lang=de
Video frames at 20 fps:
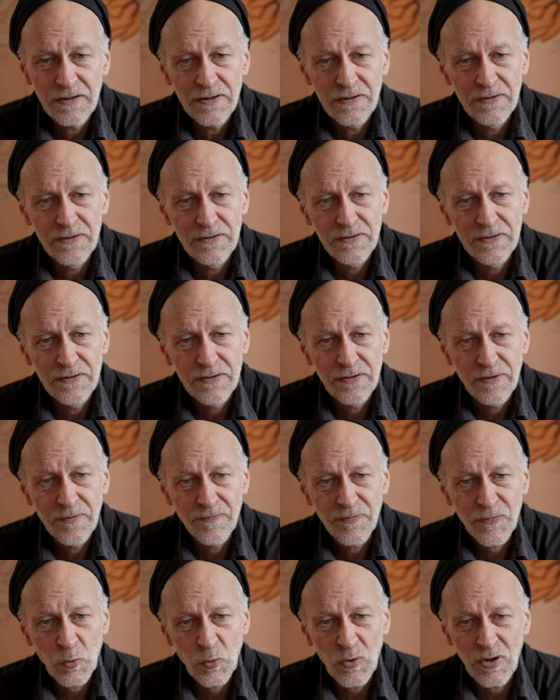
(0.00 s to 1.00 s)
Ne.
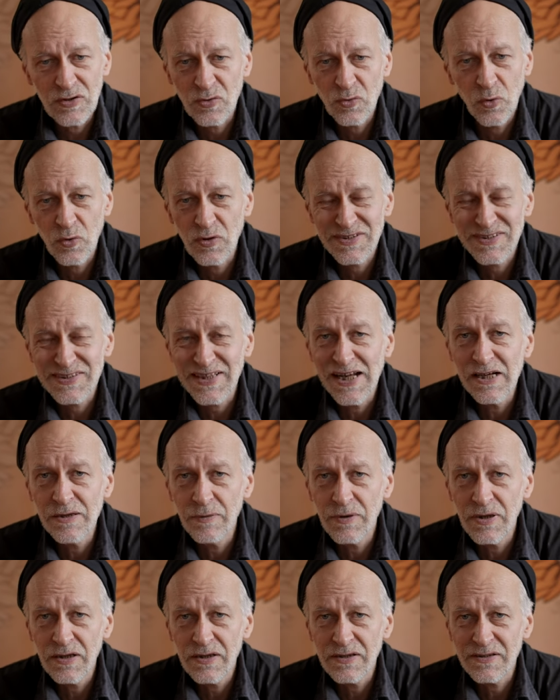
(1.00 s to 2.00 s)
Oder du guckst
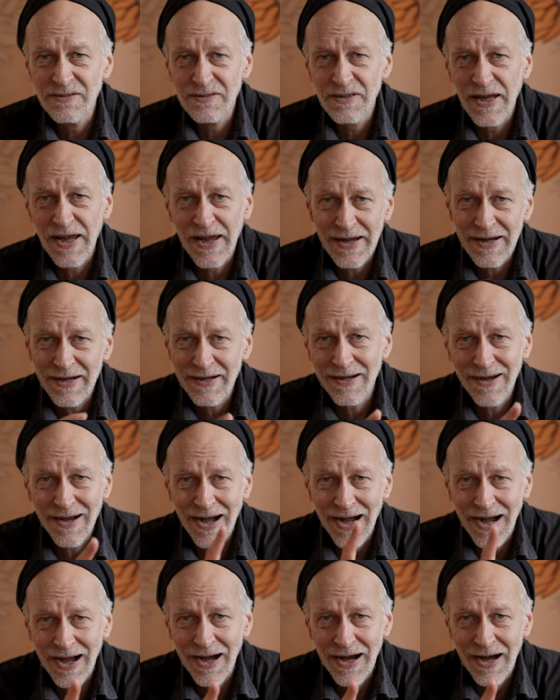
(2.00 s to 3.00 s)
selber, ist
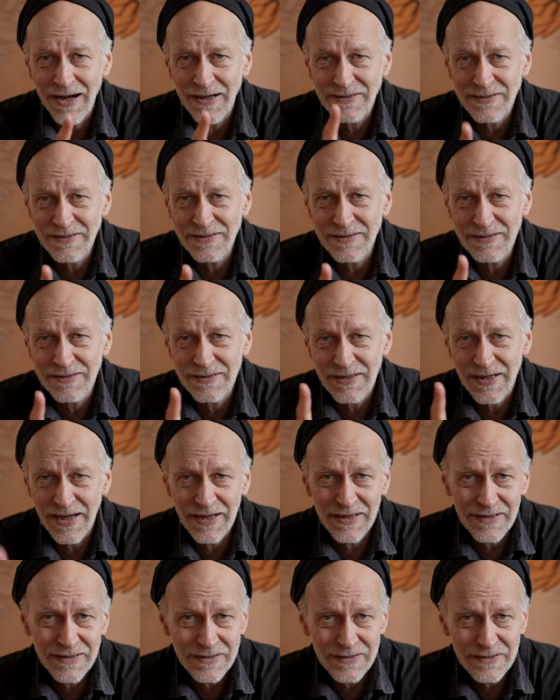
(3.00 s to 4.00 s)

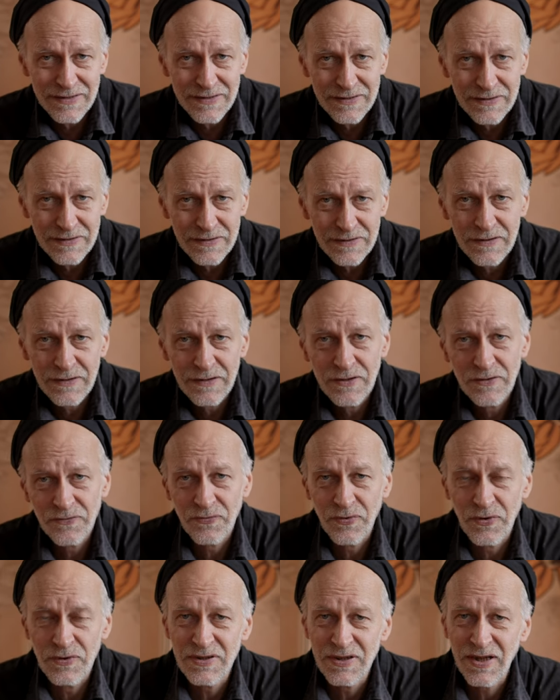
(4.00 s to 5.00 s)
R-A-I-N
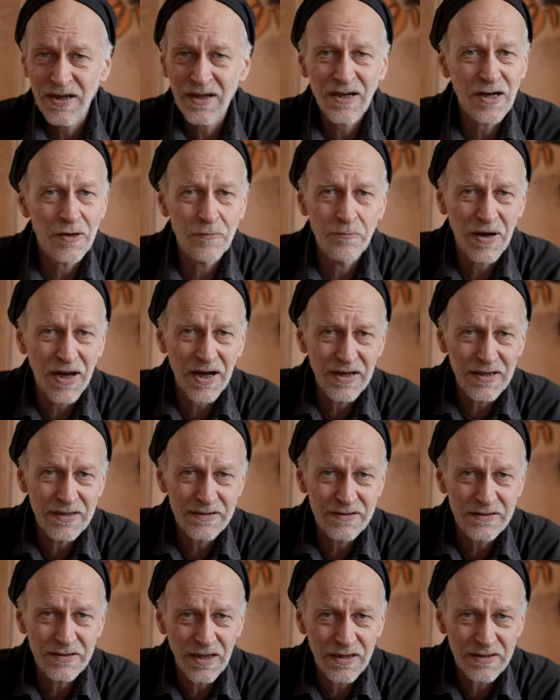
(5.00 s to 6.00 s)
von Tara
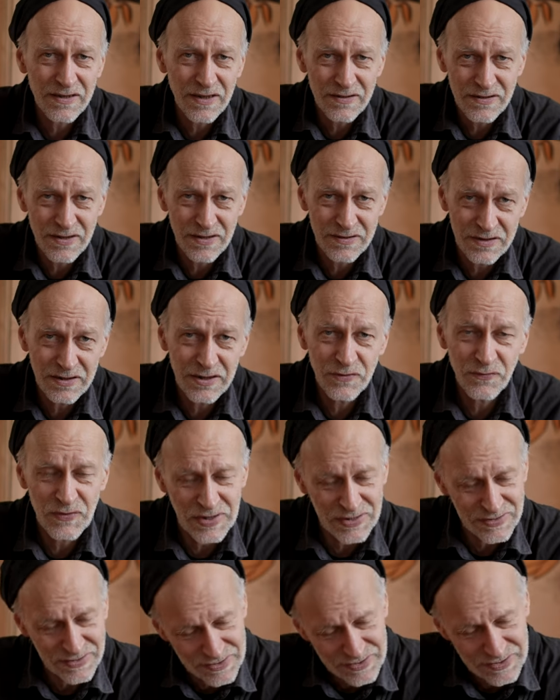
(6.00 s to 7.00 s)
Brack. Die hat das, also nicht,
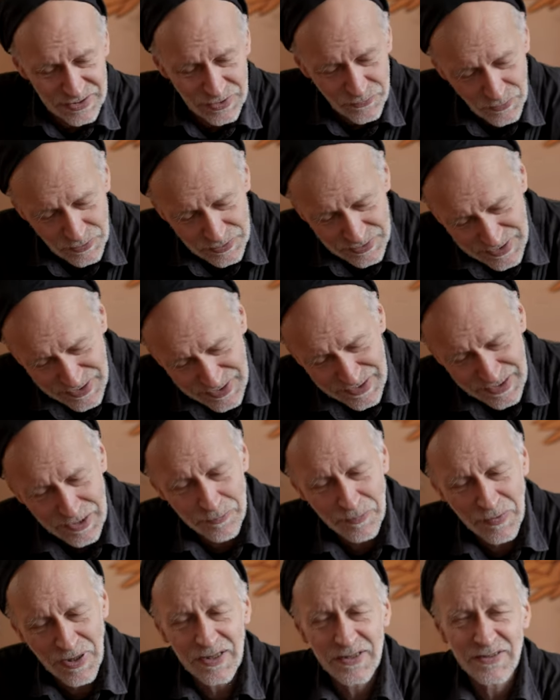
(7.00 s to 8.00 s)
das ist nicht von Tara
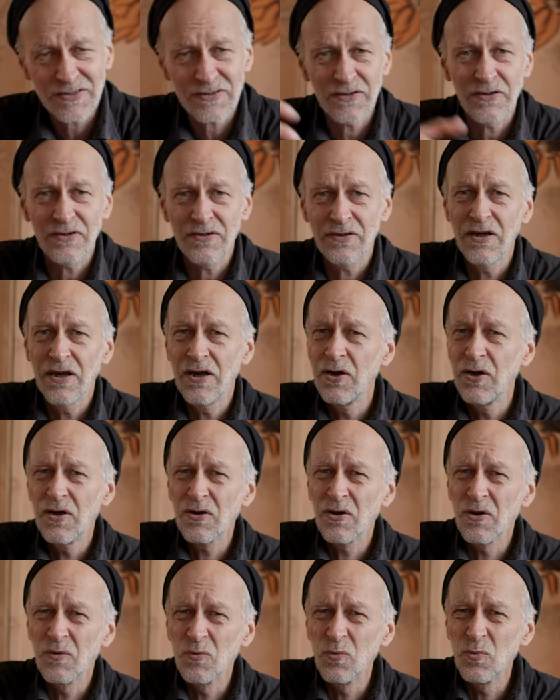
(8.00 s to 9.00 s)
Brack, sondern
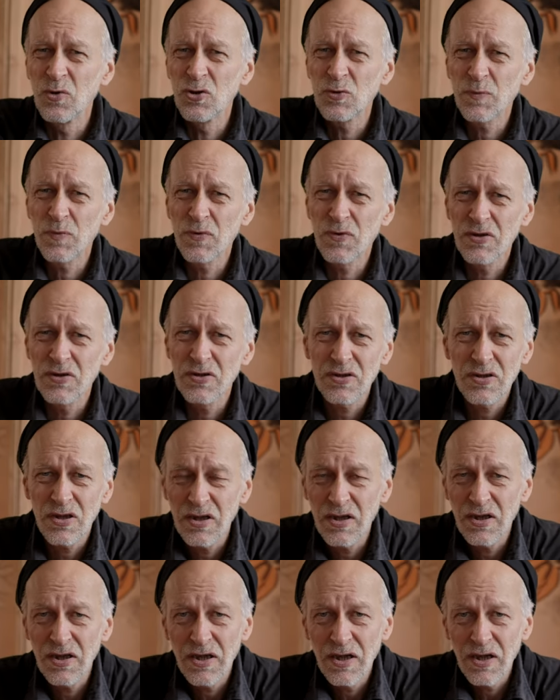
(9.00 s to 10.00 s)
so ursprünglich
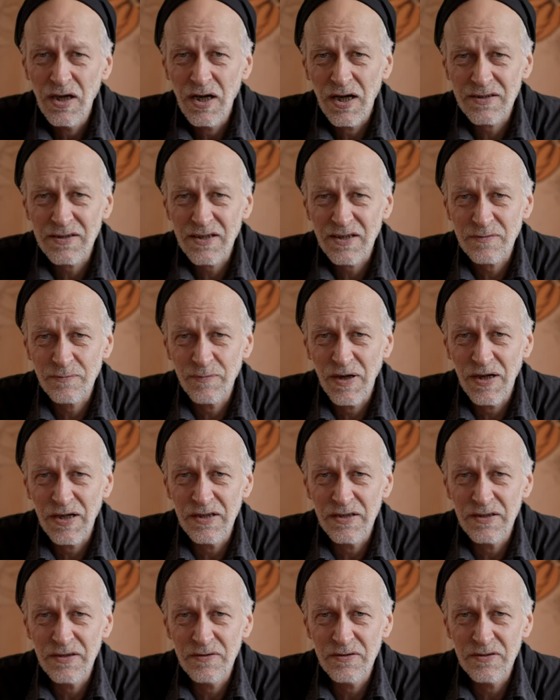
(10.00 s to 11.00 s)
hat das
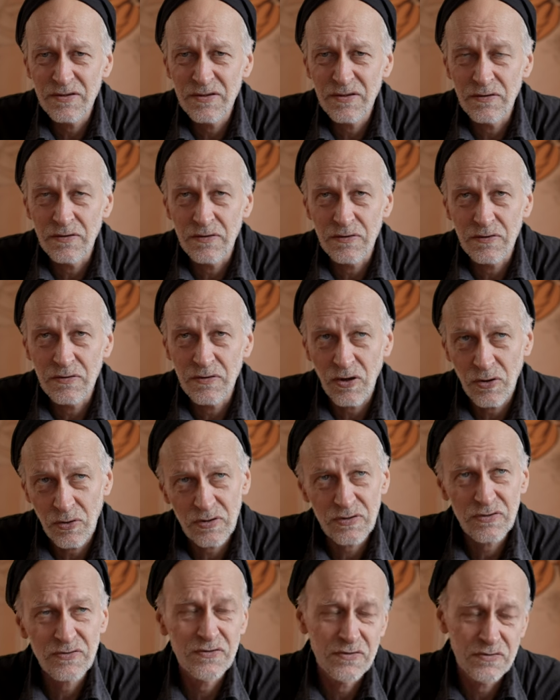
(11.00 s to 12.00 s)
mal äh,
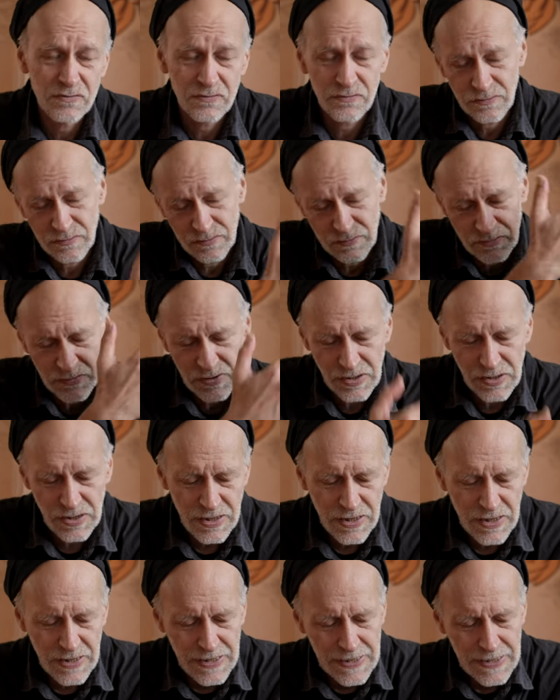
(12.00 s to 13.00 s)
auch so ein
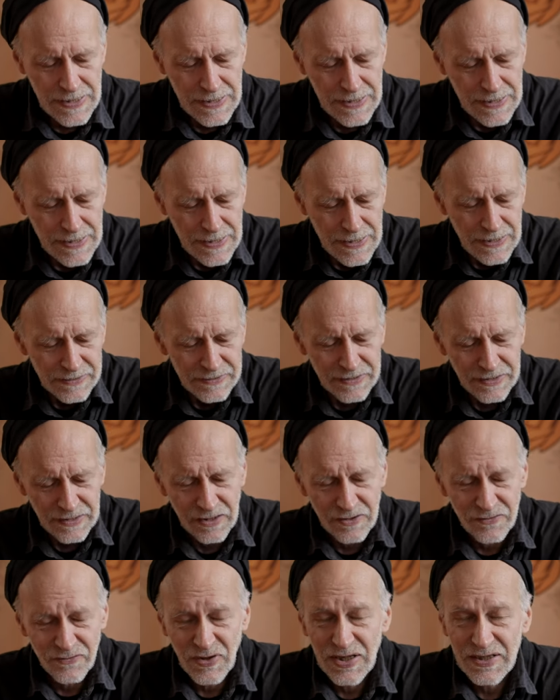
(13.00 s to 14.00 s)

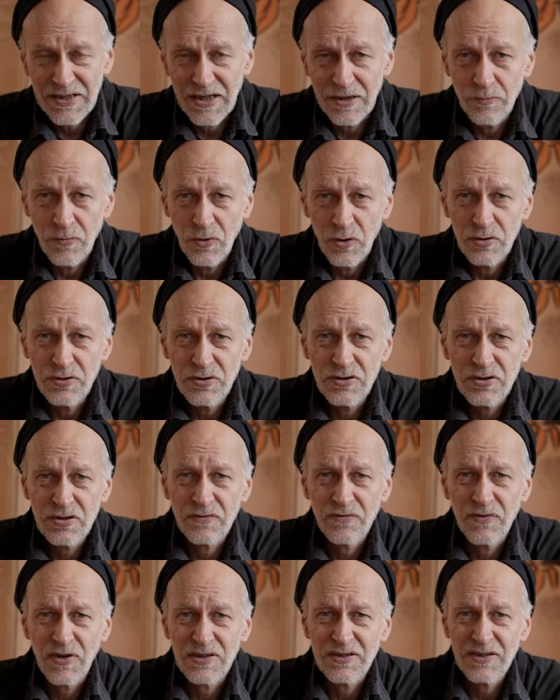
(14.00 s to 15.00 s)
Theravada-Mönch
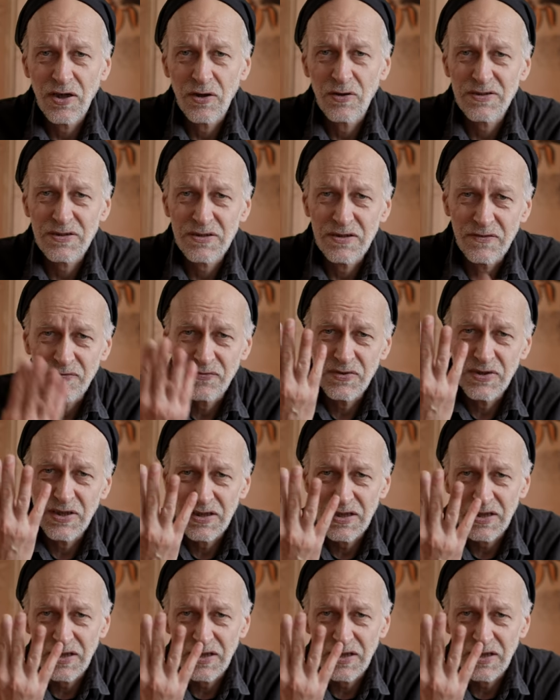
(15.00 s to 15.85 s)
quasi aus den vier